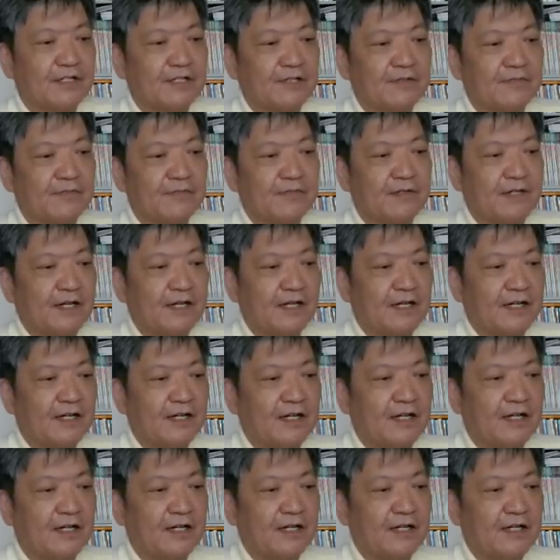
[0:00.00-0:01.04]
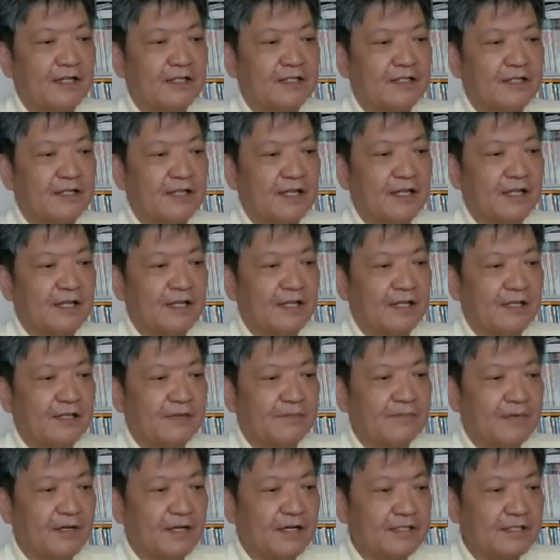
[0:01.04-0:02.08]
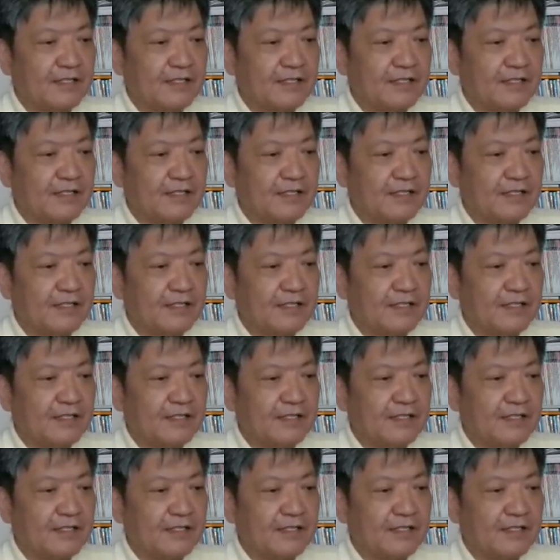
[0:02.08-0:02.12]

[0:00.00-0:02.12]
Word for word: 今で未